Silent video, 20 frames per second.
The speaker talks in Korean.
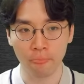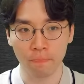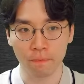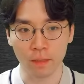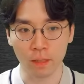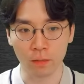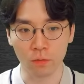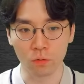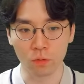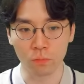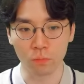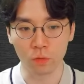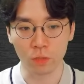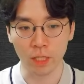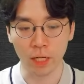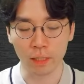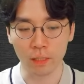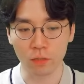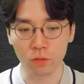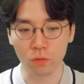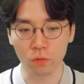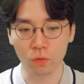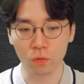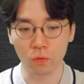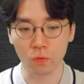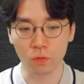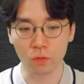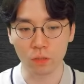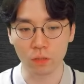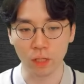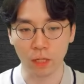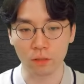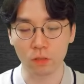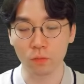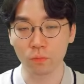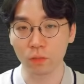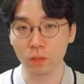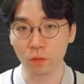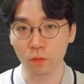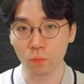자 이거는 뭐 장기적으로는
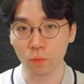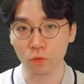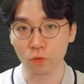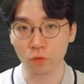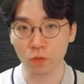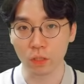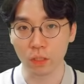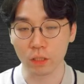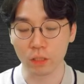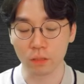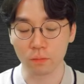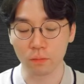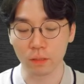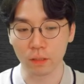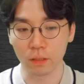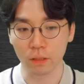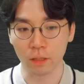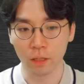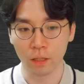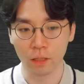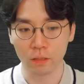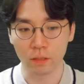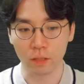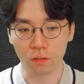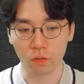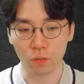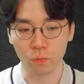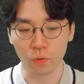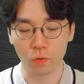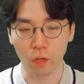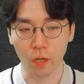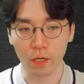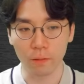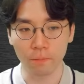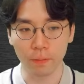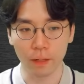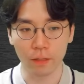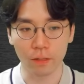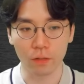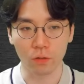약점이라고 볼 수 있겠지만 자 그럼에도 A
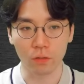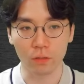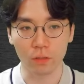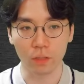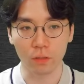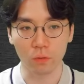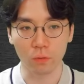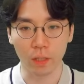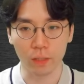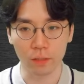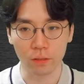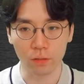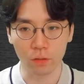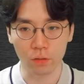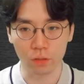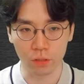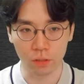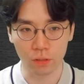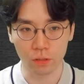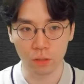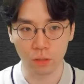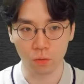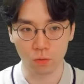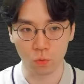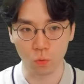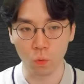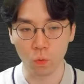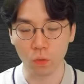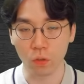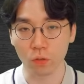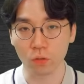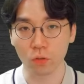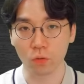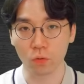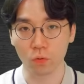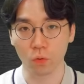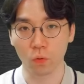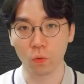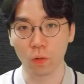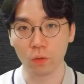파일이 열렸다고 하는 거는 또
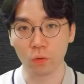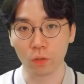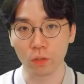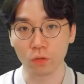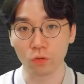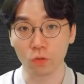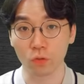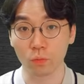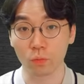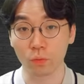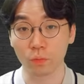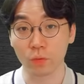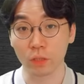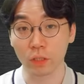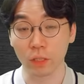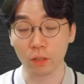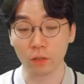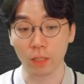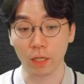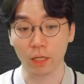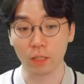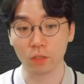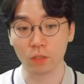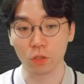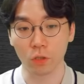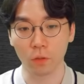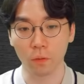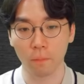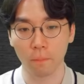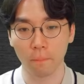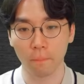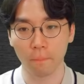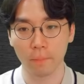공격적으로 활용할 수 있는 부분이 생겨나겠죠